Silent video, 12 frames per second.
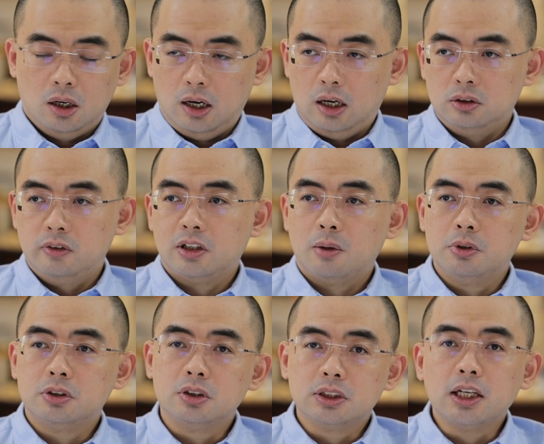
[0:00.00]
啊，认为他
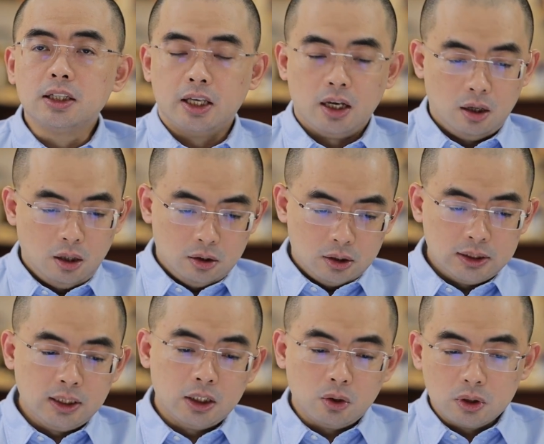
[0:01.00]
们是间谍。那
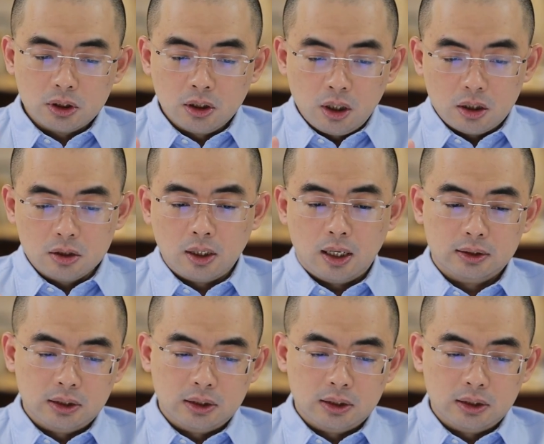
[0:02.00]
现在有一个人呢，